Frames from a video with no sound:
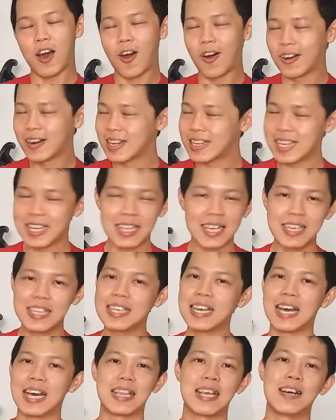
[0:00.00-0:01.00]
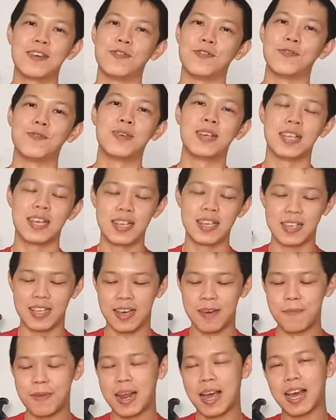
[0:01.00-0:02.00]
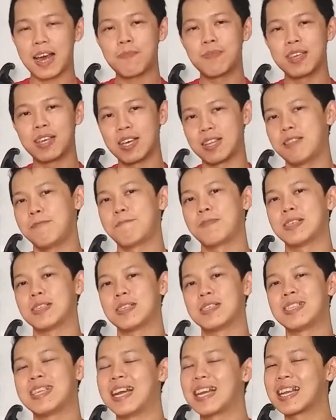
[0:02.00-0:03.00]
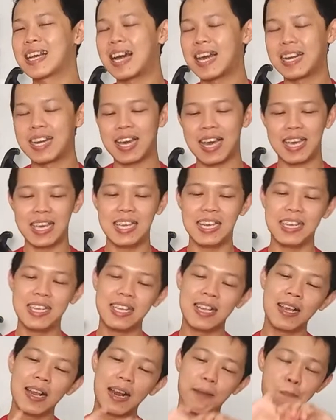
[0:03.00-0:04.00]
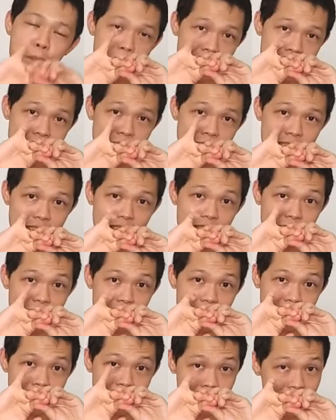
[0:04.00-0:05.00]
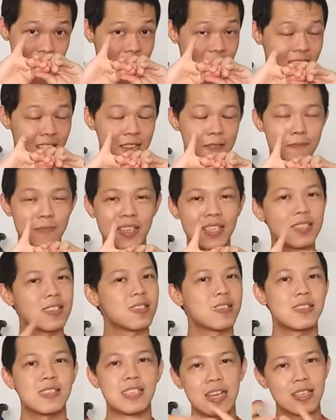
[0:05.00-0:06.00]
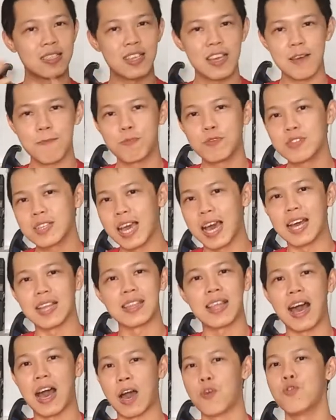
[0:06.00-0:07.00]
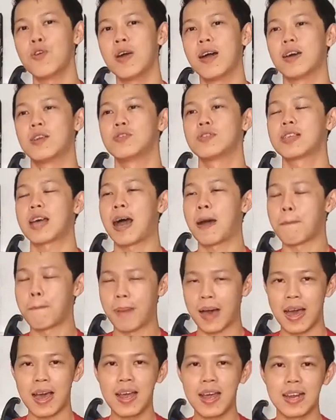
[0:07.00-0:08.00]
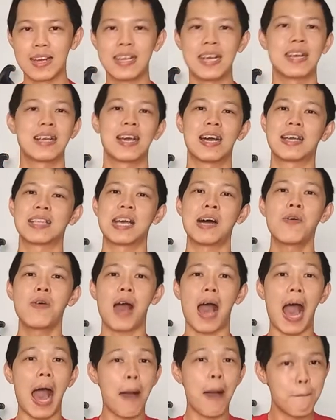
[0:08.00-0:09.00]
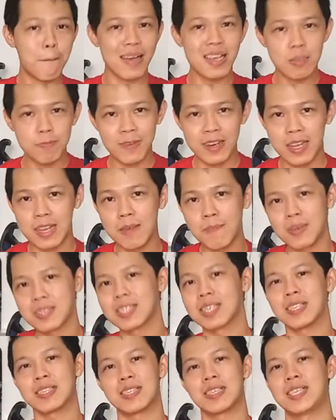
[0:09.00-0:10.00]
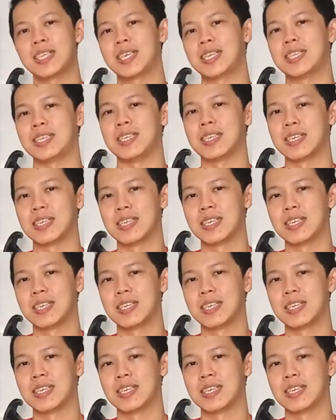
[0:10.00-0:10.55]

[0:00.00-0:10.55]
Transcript: Ownernya tadi nggak tahu, padahal dia merangkap tiga tipe. Dan karena ini miss, usernya ini miss, saya pun nggak tahu harus apa dan nggak tahu apa sebenarnya masalah yang terjadi.